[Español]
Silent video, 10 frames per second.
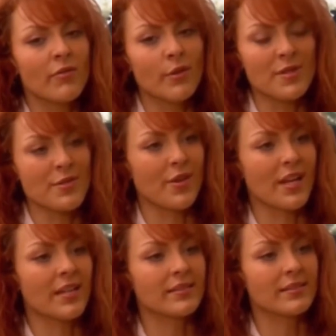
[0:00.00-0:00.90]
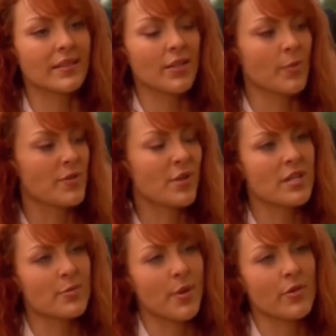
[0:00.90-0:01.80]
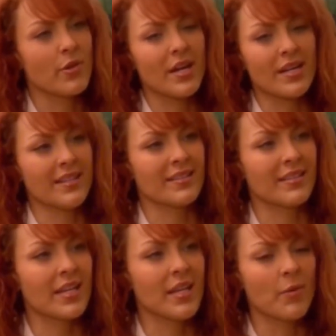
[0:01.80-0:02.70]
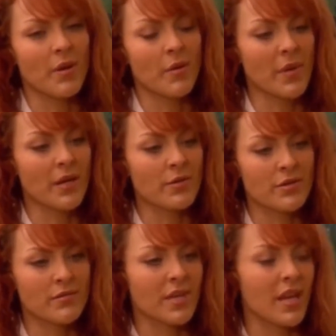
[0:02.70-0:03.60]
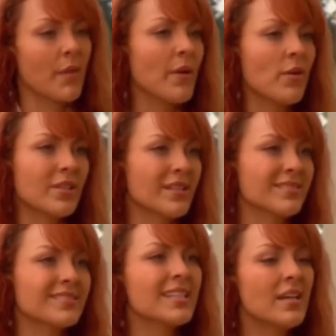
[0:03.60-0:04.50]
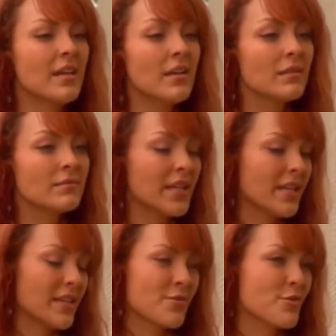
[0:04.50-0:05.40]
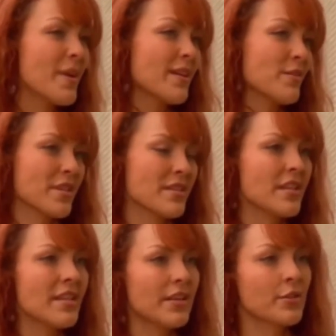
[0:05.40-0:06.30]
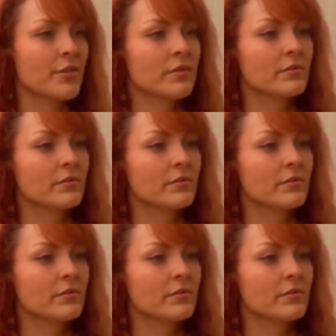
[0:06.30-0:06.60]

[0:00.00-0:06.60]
información que, que yo pienso que les puede ayudar y quería poner en manos de la DPJ. Eh, en sus manos, que es el director.